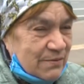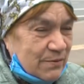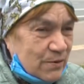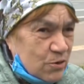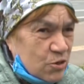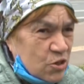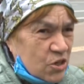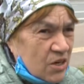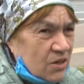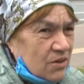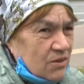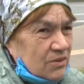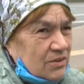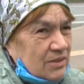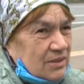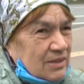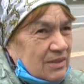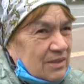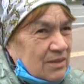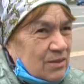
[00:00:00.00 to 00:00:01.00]
включаю
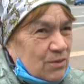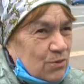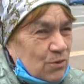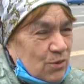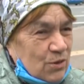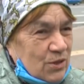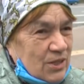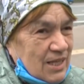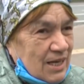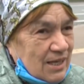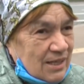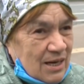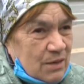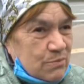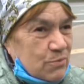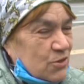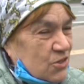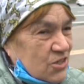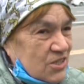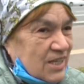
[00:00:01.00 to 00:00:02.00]
только так, а
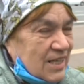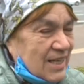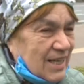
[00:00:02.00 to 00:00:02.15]
больше